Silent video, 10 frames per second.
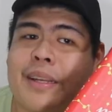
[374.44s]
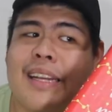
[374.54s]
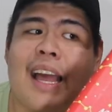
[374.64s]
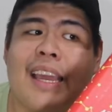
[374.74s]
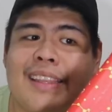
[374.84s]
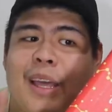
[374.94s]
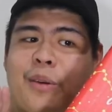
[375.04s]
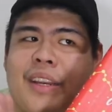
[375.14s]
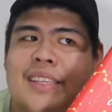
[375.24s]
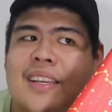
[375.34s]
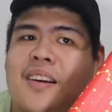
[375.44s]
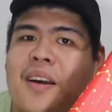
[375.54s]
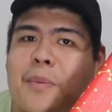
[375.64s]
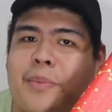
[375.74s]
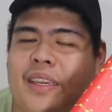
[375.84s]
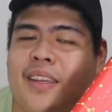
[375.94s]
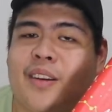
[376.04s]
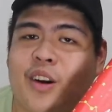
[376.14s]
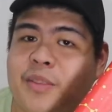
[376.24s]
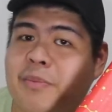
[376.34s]
Pag nakakita ko ng isang copy
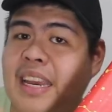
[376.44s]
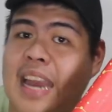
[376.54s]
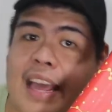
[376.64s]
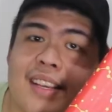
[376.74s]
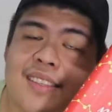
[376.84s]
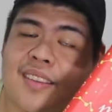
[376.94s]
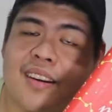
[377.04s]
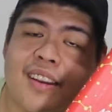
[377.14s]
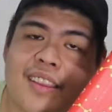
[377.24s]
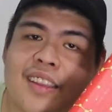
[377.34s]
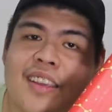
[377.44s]
on my last run,